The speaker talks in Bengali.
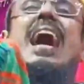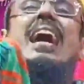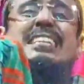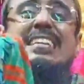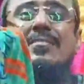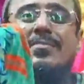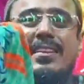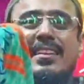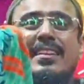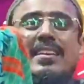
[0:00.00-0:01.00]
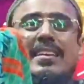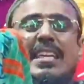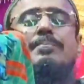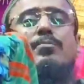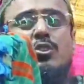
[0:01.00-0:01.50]
রাখা আছে
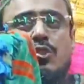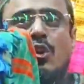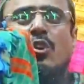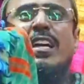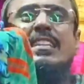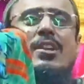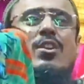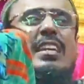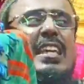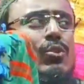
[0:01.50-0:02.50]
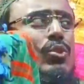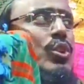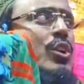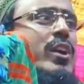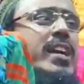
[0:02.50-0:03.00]
কি প্রশ্ন হয়েছিল কি
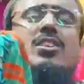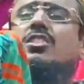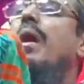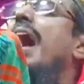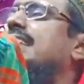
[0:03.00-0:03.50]
উত্তর হয়েছিল সব